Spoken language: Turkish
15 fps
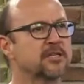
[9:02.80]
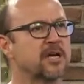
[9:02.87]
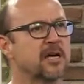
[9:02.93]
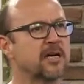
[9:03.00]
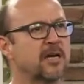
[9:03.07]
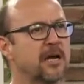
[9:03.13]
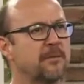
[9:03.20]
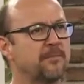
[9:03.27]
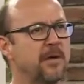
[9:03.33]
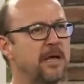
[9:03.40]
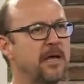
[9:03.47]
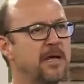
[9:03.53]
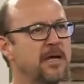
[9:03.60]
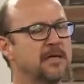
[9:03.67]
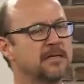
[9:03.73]
çalışan
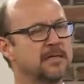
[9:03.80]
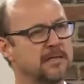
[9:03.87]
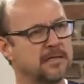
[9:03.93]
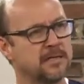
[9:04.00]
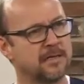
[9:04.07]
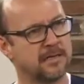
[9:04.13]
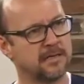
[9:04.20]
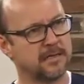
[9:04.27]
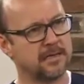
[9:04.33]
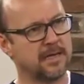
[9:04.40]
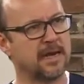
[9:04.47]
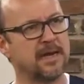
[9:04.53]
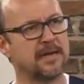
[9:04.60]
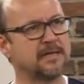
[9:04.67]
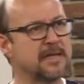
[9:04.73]
kalple e,
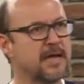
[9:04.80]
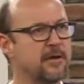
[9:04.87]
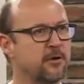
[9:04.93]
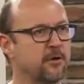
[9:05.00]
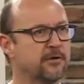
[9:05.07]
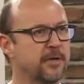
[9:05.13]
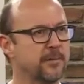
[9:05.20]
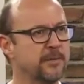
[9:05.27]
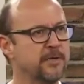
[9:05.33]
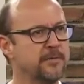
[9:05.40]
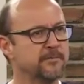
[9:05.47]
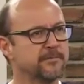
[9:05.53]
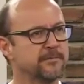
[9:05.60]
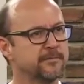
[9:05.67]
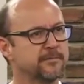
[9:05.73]
geleneksel yöntemi.
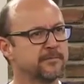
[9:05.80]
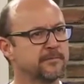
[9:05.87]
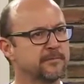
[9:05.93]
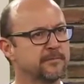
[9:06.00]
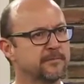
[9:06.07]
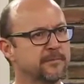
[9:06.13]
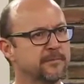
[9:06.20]
Evet,